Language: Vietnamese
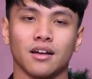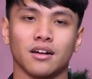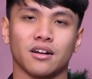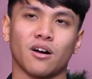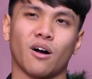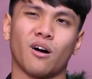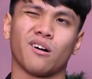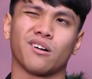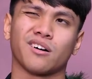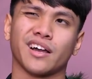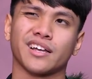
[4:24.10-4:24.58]

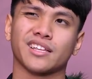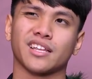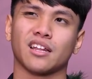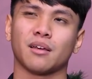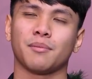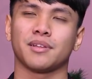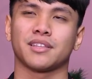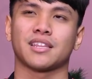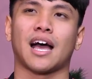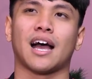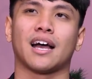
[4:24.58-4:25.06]
Còn ngay thời
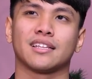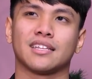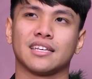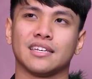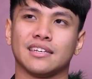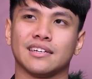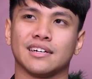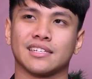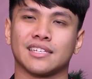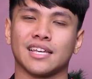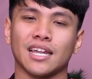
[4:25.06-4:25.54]
điểm hiện tại
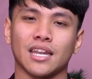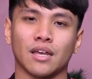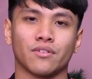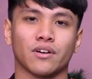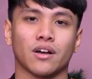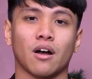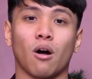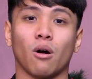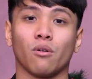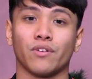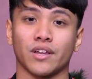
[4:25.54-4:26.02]
thì chắc là
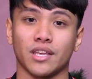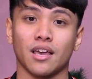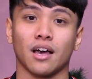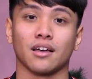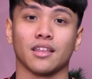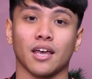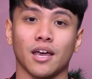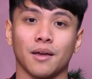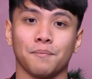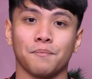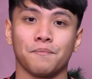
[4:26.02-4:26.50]
còn phải
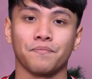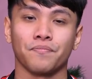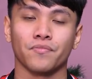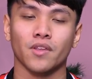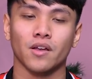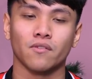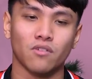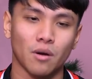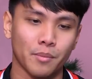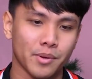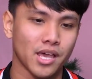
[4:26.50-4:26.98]
chờ thêm.
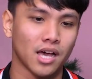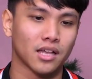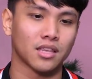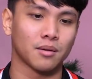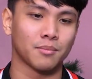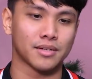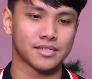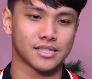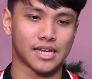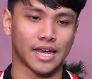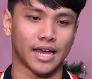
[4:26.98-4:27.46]
Và bây giờ thì
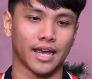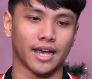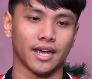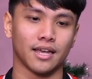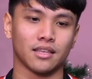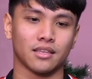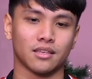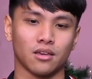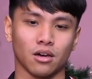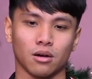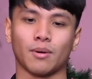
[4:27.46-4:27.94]
mình
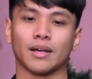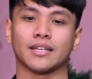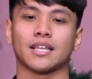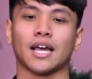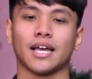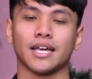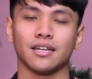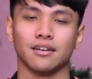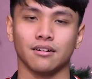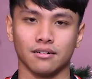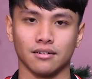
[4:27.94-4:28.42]
sẽ cho các bạn
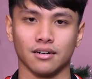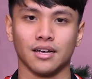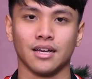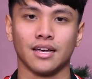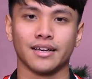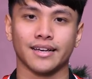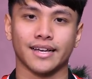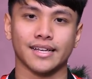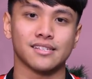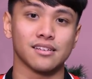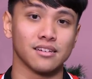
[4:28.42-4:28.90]
thấy được
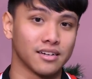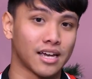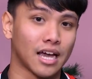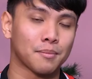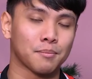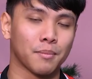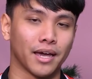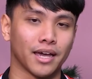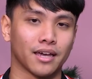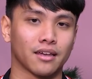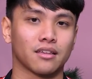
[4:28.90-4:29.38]
cái sự khác
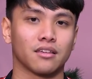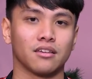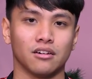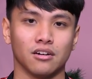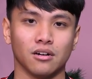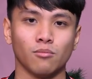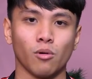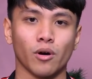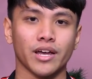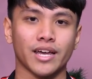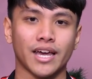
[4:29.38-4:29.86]
biệt
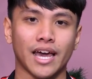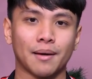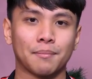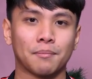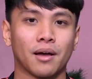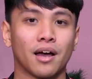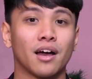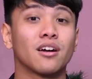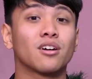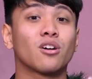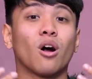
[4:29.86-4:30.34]
giữa một cái game
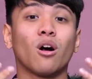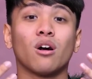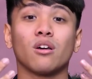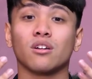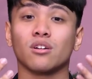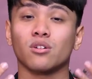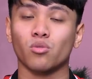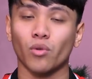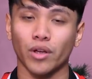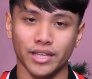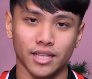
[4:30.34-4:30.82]
có
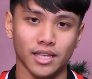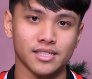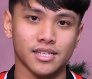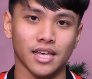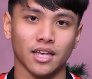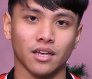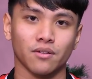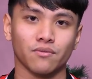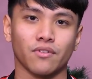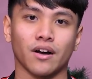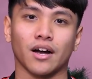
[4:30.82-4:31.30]
Ray
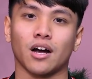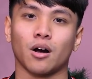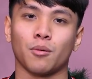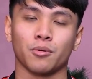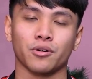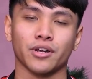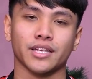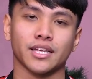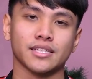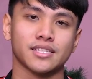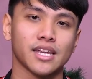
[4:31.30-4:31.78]
Tracing và không
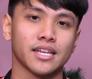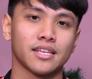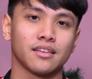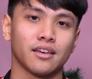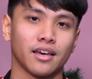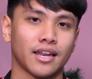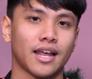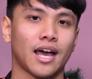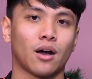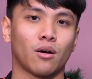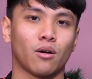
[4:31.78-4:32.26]
có Ray Tracing
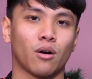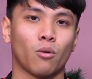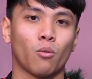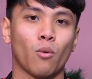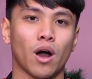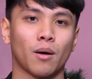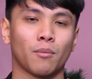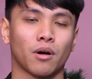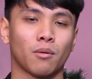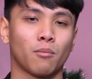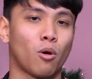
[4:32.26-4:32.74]
như thế nào
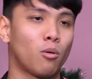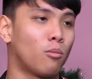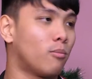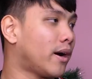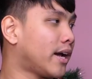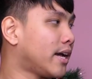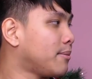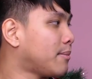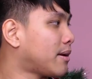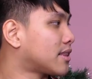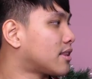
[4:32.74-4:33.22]
qua một cái bộ
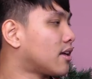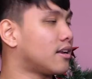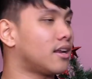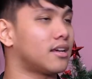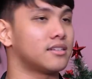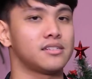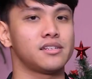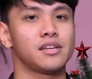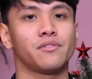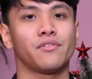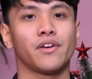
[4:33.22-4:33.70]
máy mang tên
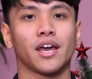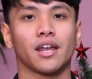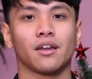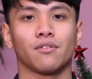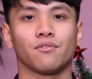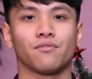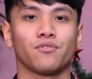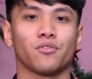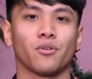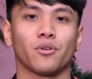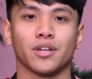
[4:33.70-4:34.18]
là GVN
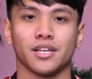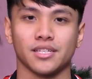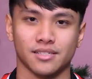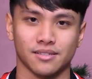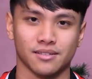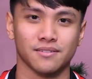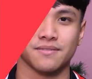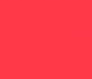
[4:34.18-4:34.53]
Phoenix.